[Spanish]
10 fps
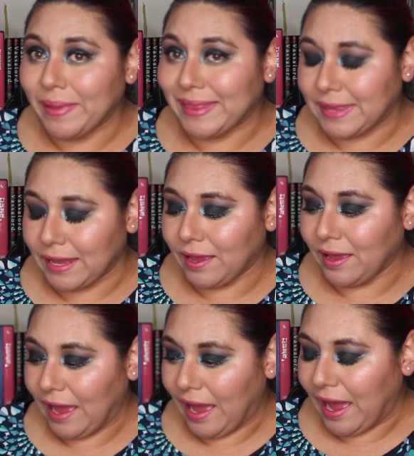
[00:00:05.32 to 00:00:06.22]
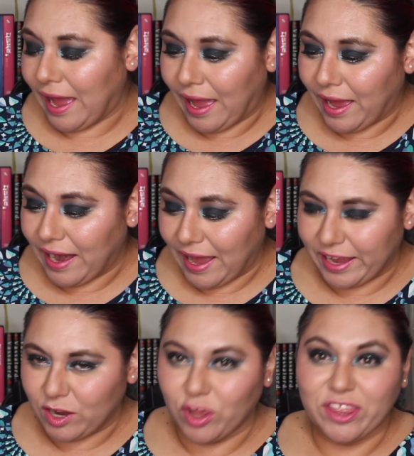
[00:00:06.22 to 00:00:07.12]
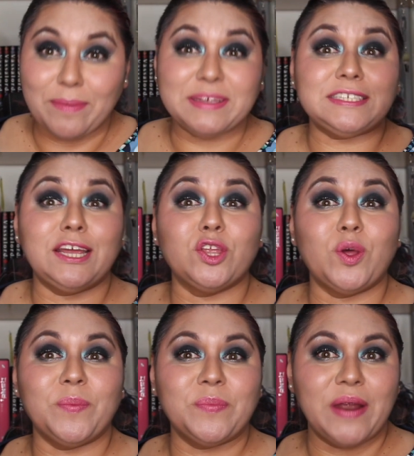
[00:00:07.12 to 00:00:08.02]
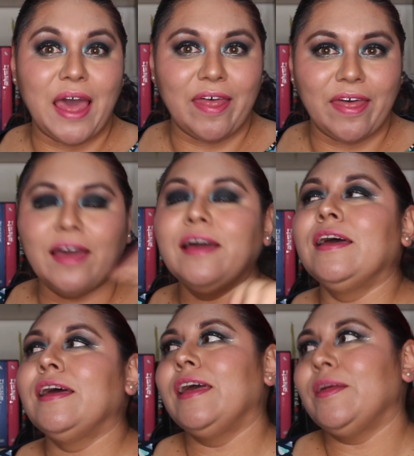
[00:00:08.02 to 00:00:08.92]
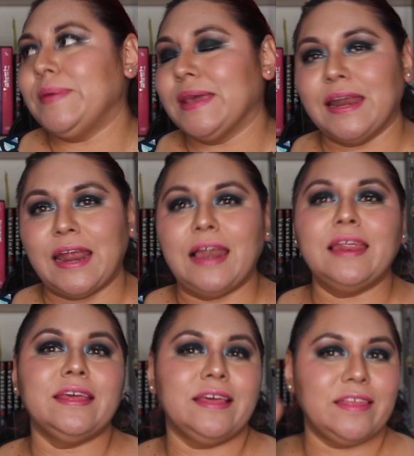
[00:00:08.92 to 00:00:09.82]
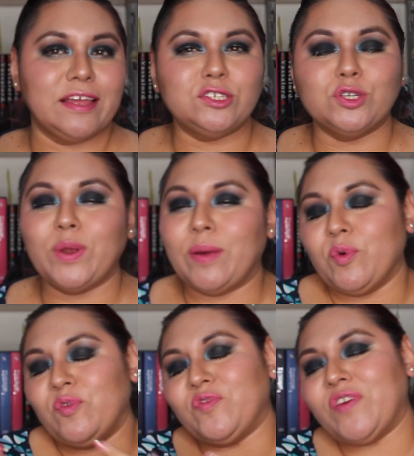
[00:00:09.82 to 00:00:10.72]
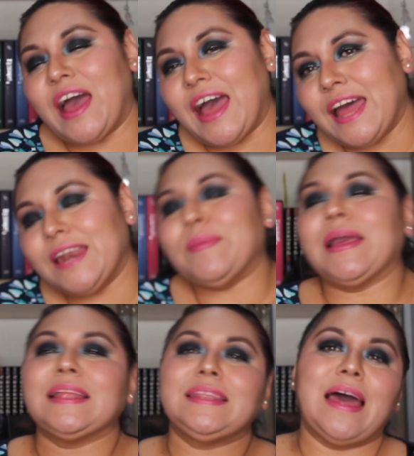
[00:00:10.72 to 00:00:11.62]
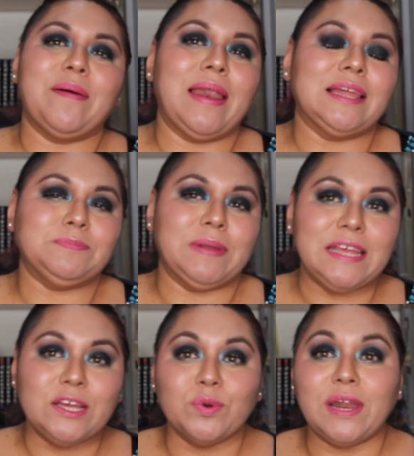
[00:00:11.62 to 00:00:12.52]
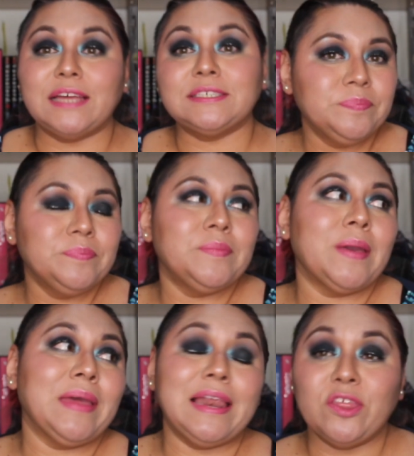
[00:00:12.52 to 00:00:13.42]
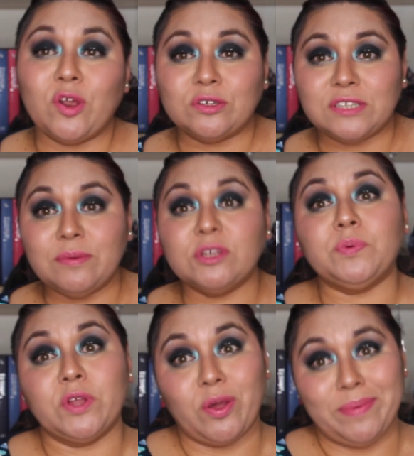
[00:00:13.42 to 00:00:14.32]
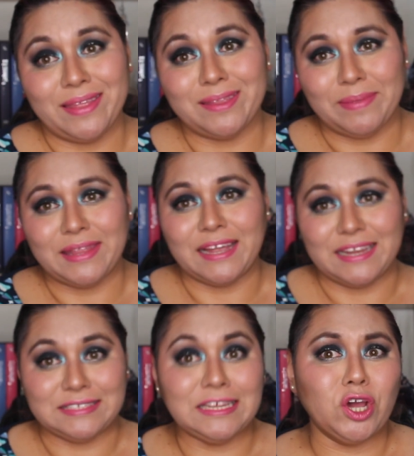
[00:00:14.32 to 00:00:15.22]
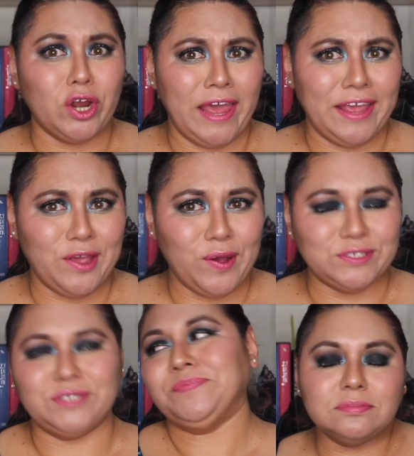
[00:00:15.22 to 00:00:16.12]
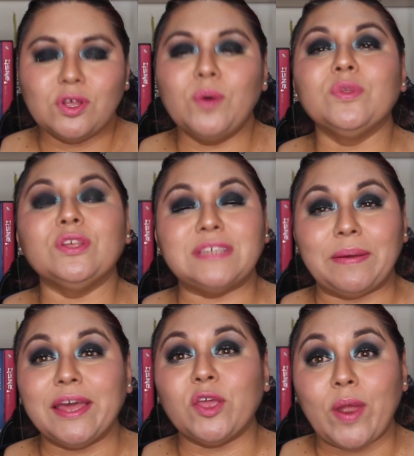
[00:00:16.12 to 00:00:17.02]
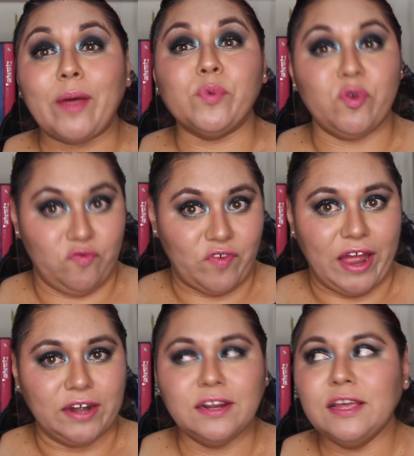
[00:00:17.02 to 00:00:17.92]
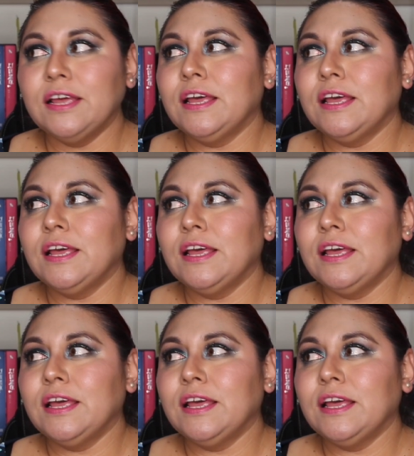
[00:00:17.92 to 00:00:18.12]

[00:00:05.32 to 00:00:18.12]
vete a la que no debe ser nombrada en mi canal y que de hecho yo era muy fan, me encantaba las películas, me había leído los libros porque evidentemente crecí con ellos. Todo el mundo sabe que yo era muy fan